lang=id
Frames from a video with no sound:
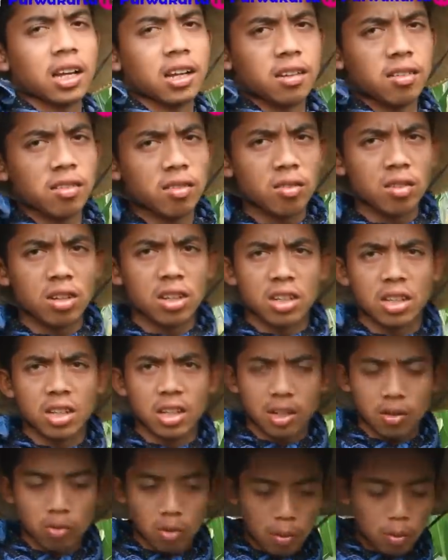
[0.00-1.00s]
dua bulan
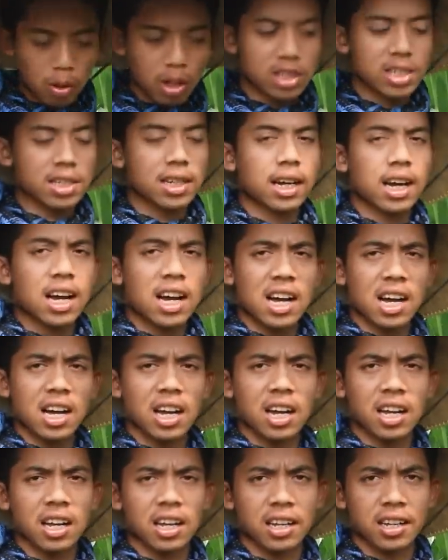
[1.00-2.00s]
setengah dua bulan
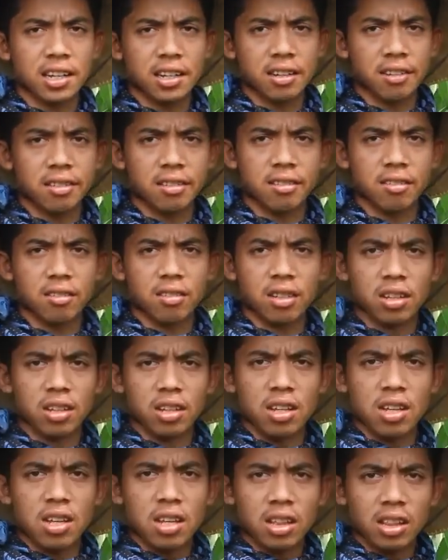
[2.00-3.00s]
setengah
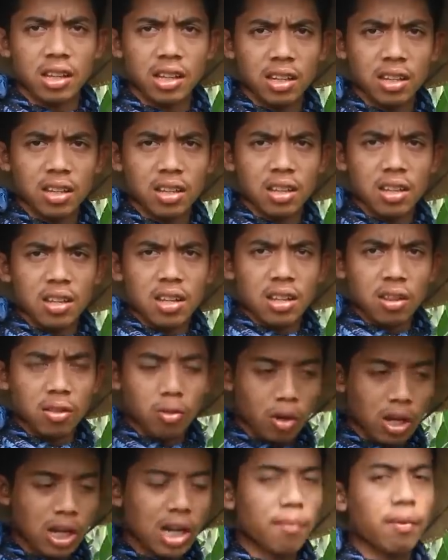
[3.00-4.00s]
dimulai melak dugi ka
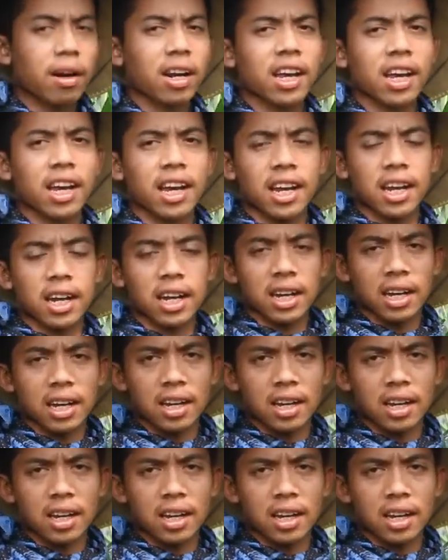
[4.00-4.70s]
panen dugi ka panen